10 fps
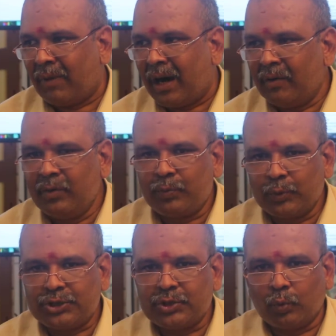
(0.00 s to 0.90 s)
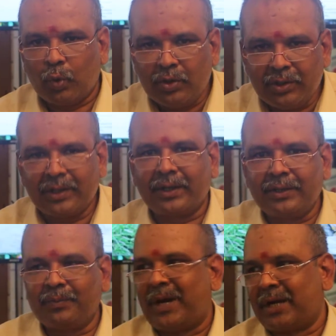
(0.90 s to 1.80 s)
மாவு பூச்சி ஒன்று
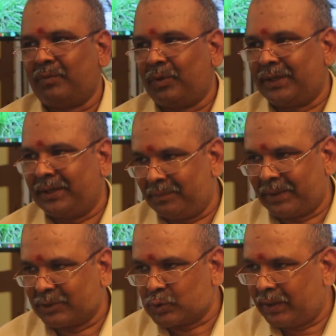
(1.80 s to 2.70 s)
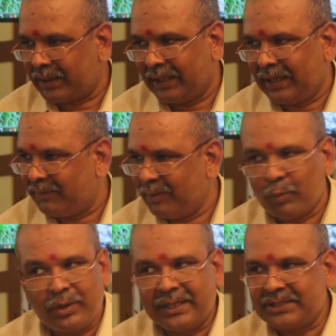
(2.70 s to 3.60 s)
ரெண்டு பார்க்கும் போதே இப்போ நான் சொல்கிற எல்லாமே
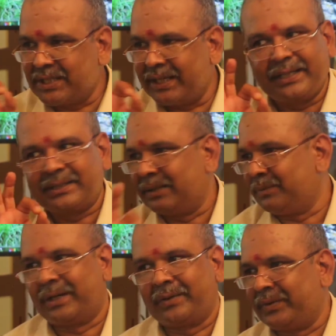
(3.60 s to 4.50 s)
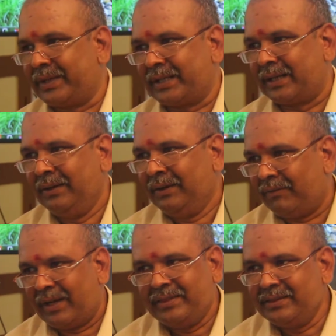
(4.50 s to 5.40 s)
முன்னெச்சரிக்கை தடுப்பு நடவடிக்கை தான்
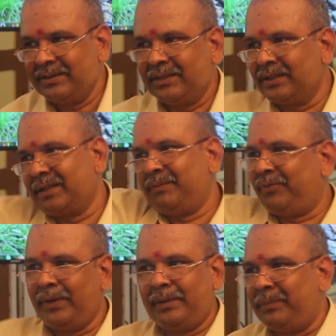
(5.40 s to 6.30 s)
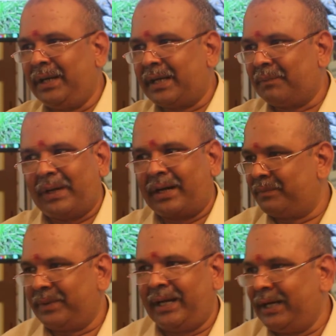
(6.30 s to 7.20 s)
வந்து ஃபில் பில்டப் ஆன
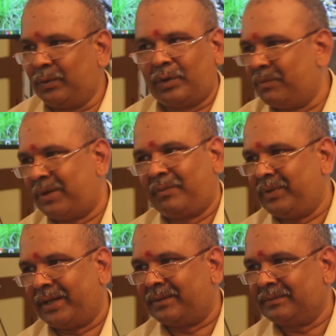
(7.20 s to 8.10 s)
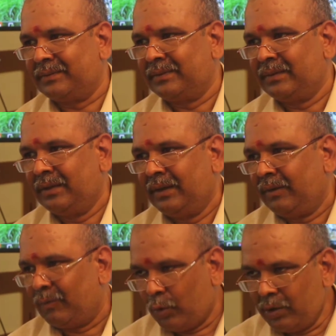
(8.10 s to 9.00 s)
பின்னாடி ஒன்றும் பண்ண முடியாது
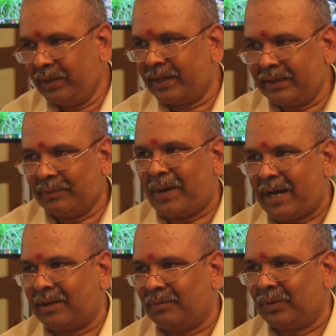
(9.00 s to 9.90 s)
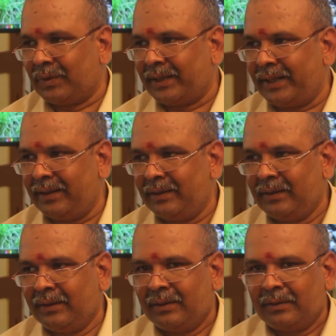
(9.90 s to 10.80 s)
ஒன்று ரெண்டு பார்க்கும்போதே
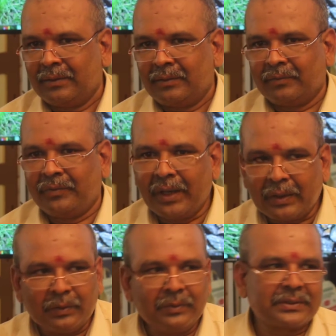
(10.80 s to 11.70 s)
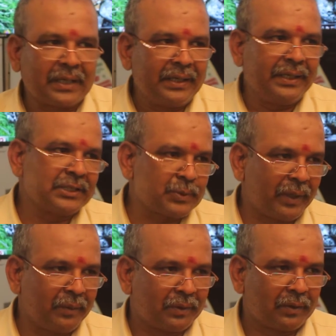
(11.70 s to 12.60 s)
வெறும் தண்ணியை
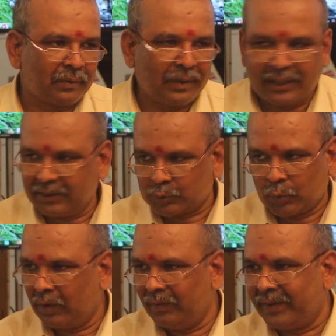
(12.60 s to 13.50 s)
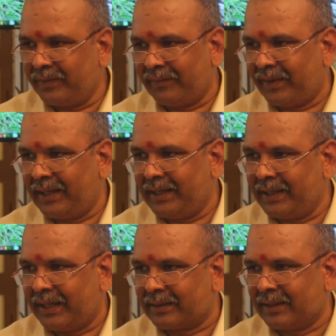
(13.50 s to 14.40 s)
ஸ்ப்ரே பண்ணணும் அது சுருள் வடிவ
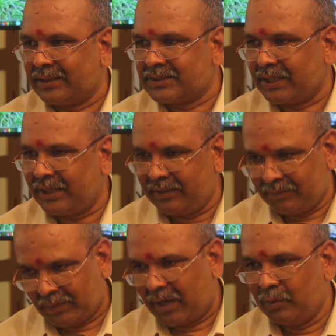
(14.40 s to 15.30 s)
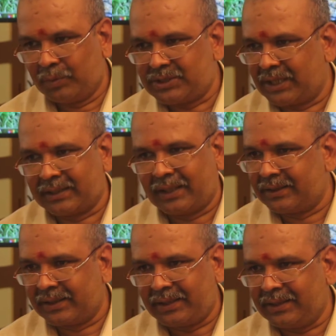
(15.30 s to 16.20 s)
வெள்ளையாக இருந்தாலும் சரி மாவு பூச்சியாக
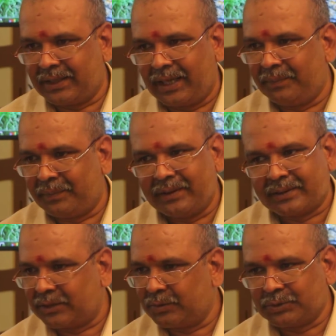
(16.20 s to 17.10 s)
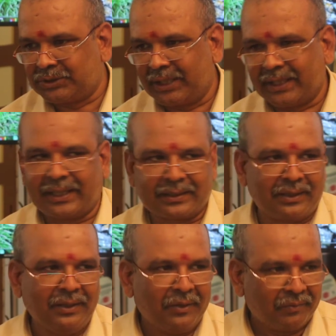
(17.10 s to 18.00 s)
இருந்தாலும் சரி இலைப்பேன் தத்துப்பூச்சி எதாக
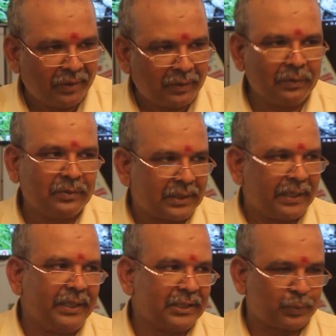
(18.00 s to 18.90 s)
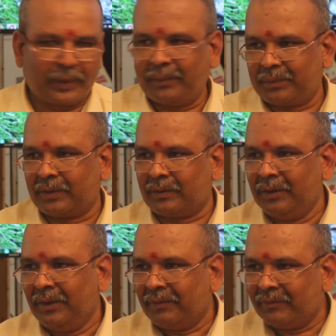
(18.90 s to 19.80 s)
இருந்தாலும் வெறும் தண்ணியை ஸ்ப்ரே பண்ணணும்
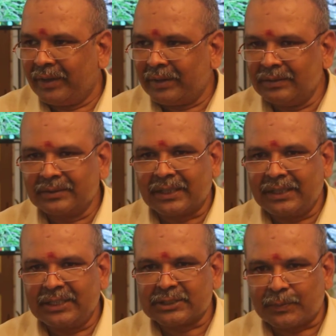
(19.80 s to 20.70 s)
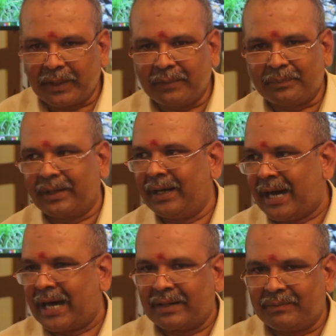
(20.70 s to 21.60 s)
வெறும் தண்ணியை ஸ்ப்ரே பண்ண
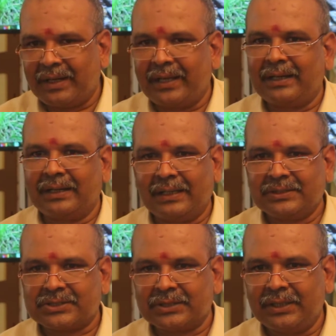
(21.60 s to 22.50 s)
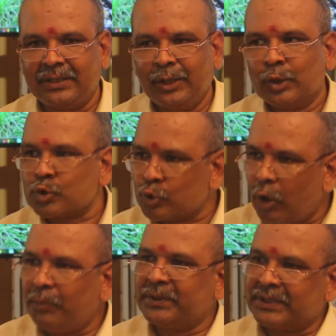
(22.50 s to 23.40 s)
அரை மணி நேரம் கழித்து
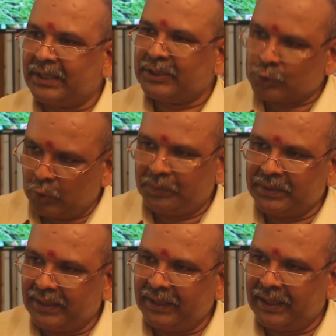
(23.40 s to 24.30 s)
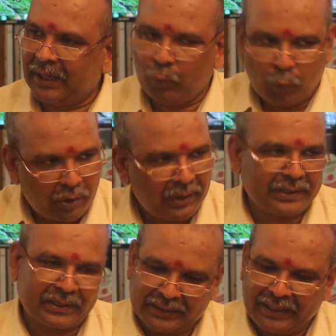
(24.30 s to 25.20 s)
சோப்பு தண்ணி சோப்பு தண்ணினா ஒரு
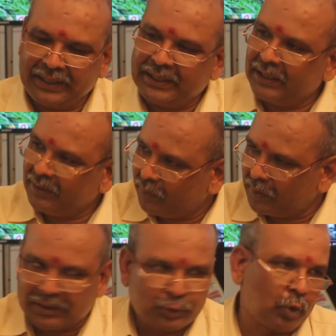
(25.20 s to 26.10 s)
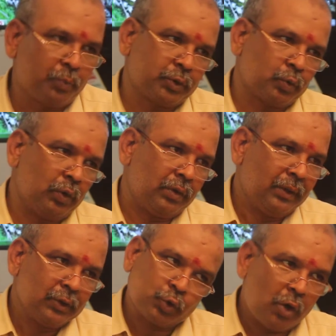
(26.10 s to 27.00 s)
லிட்டர் தண்ணிக்கு இவ்வளோ தான் சோப்பு தூள்
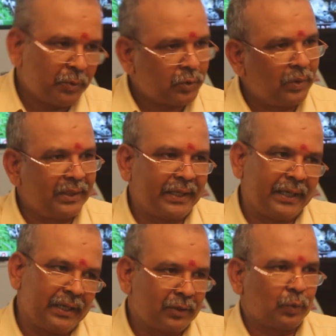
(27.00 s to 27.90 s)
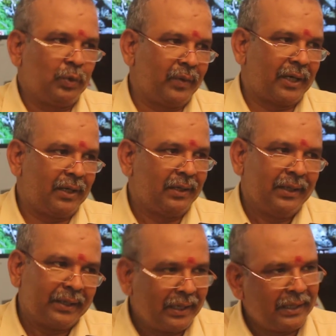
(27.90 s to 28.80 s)
சோப்பு தூள் நீங்கள் என்ன தூள் வேணாலும்
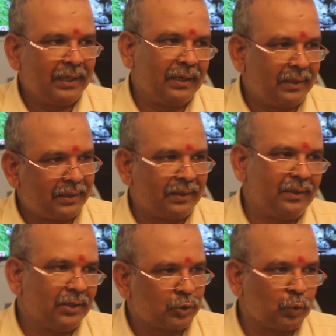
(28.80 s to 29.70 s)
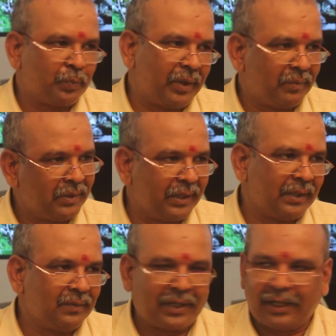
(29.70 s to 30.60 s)
ஏரியல் ரின்னு சுப்ரீமு
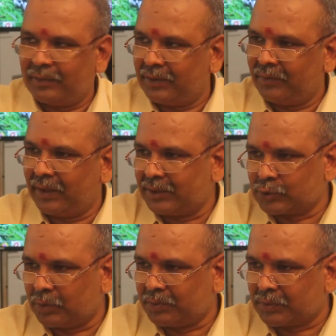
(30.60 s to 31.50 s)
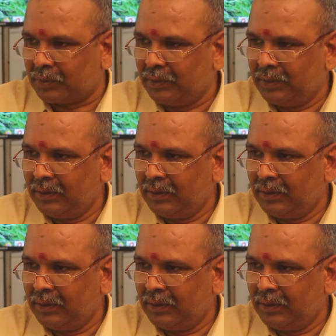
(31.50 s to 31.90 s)
எது வேணாலும் இவ்வளோ தான் சோப்பு தூள்